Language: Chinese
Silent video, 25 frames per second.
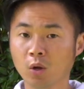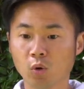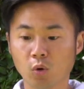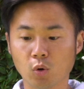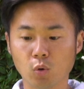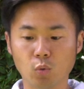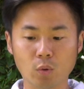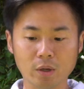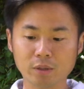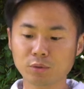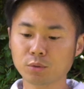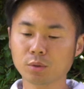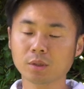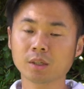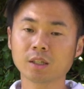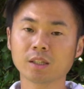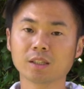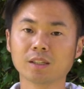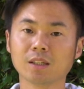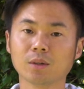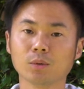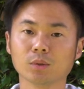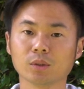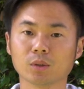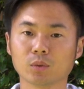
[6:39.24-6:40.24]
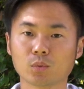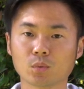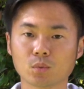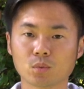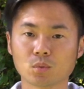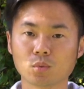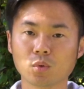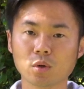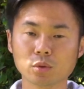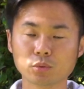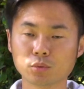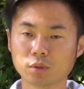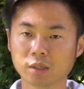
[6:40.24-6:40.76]
我完全可以让我的
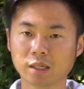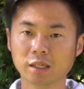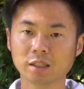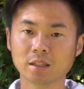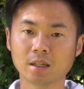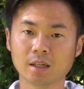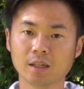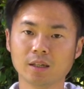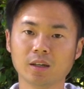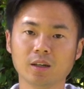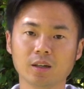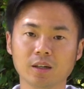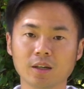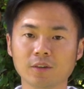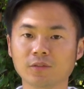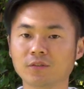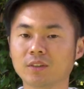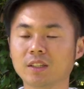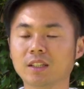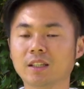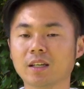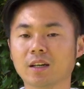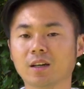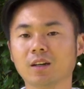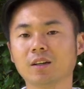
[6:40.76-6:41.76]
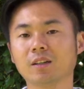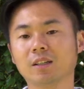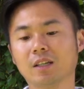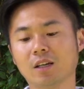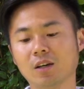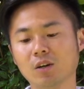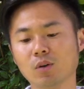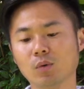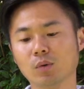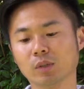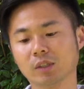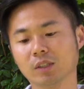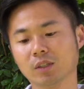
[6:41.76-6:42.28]
光圈开到 f 一点二，然
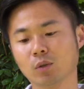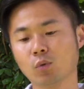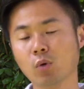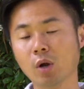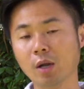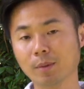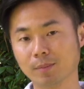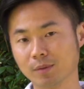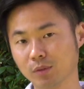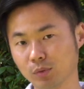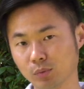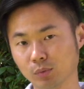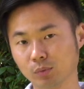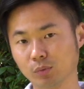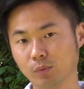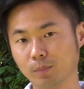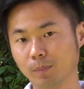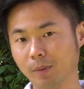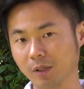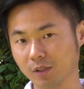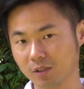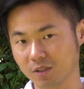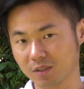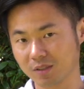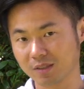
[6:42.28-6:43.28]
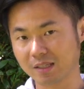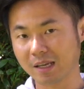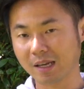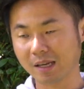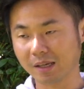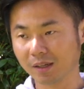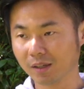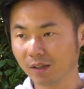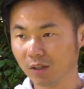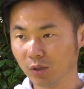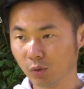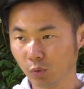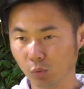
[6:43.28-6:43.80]
后我的快门速度保持在
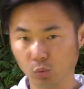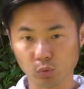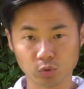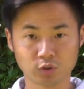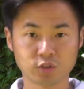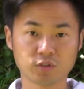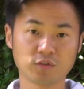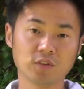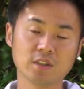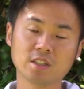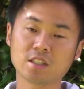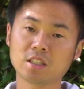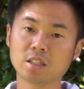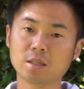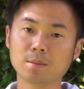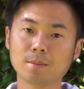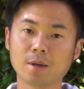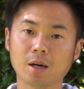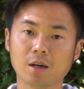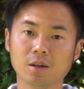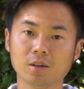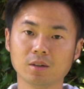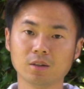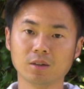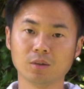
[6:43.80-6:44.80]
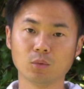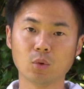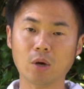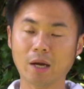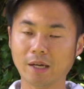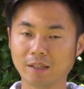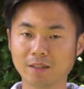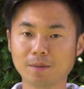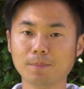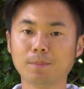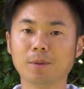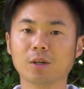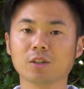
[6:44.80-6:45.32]
五十分之一秒，我
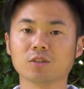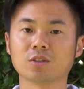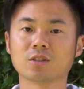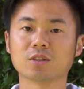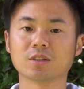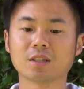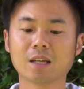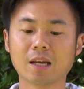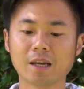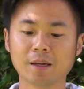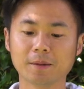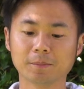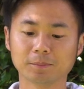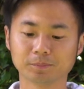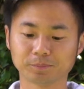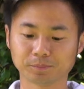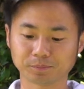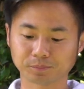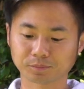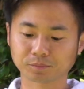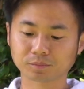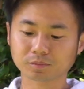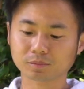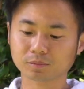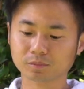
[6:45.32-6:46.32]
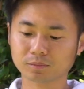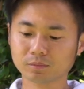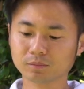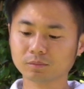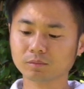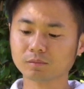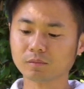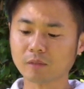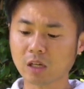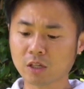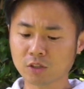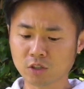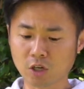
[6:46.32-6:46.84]
还能保持在
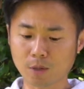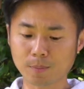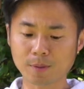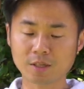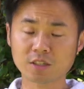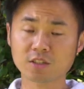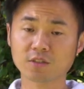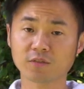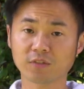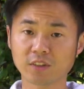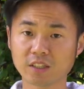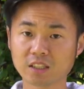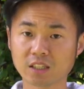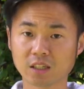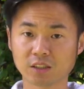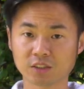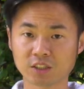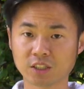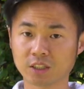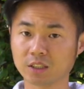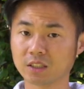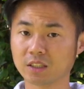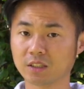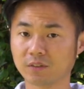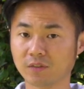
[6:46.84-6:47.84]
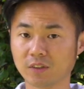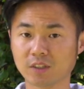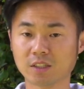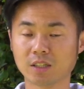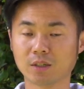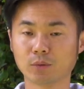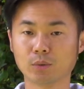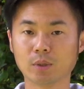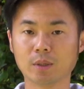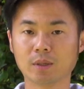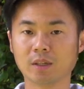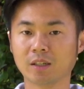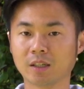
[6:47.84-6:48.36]
照片是非常清晰、非
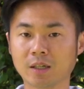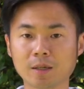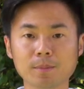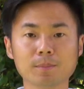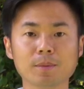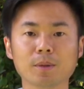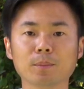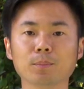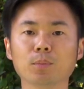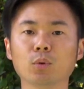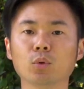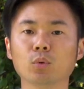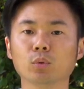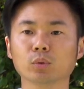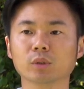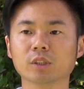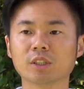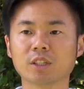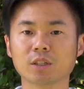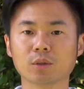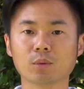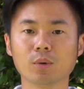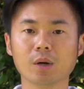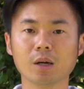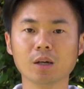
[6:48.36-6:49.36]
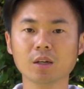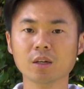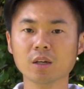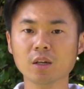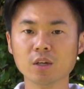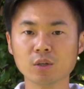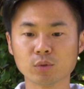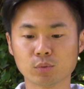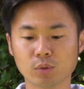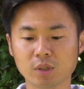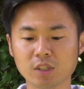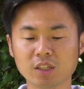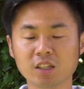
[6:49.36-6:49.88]
常锐、根本不糊的情况。
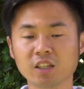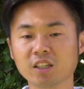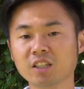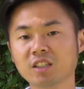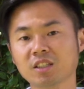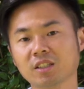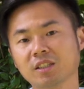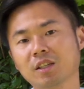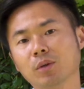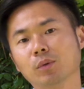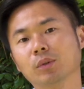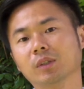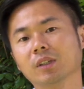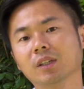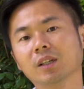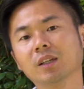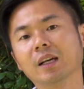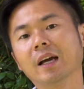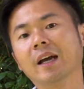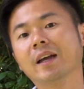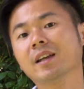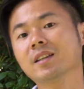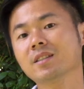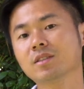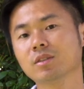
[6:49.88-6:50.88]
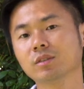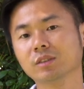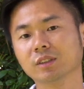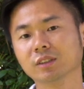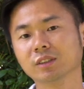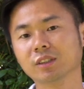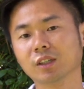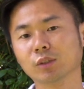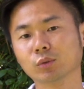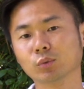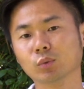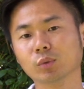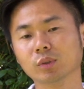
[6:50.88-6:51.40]
所以你可以想象我的 ISO 能
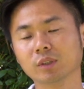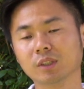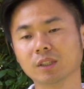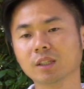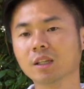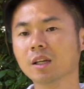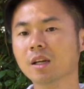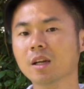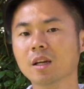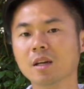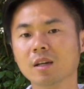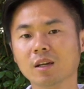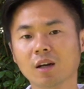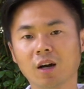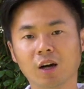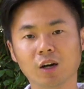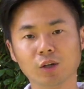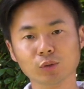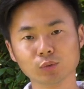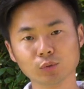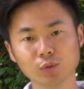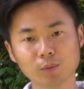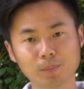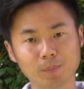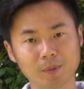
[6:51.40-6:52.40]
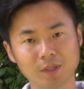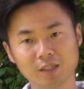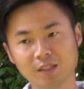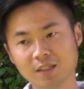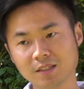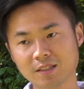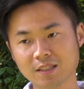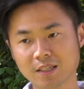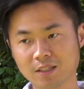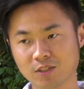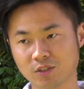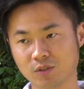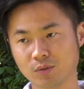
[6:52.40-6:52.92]
到多低。好多别人
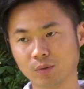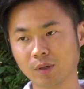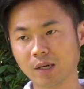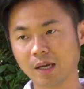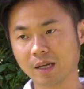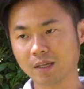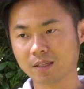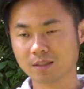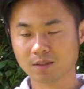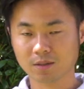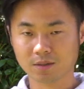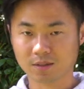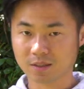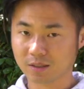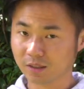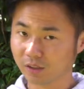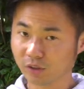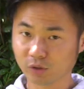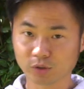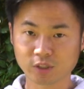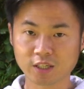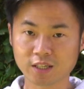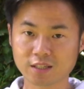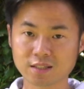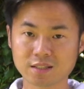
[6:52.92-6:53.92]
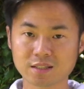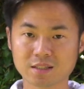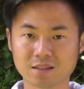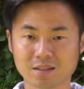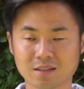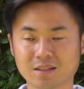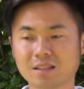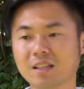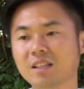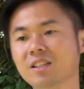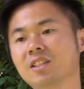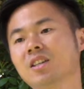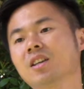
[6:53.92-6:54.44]
在使用 ISO 六千四、
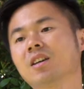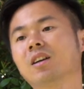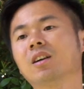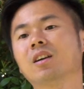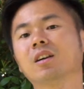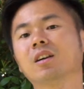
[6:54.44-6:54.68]
三千